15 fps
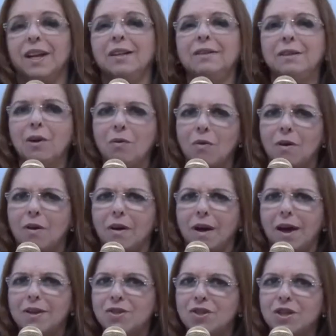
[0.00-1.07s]
Então,
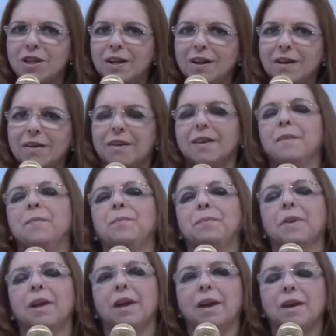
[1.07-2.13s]
a dica
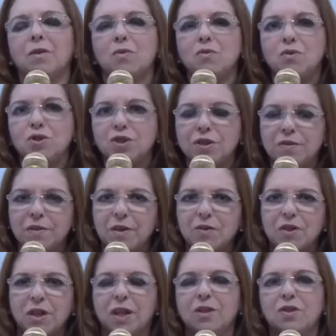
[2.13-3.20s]
é, cultivem os
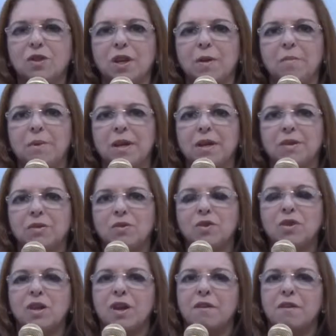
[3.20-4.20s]
relacionamentos,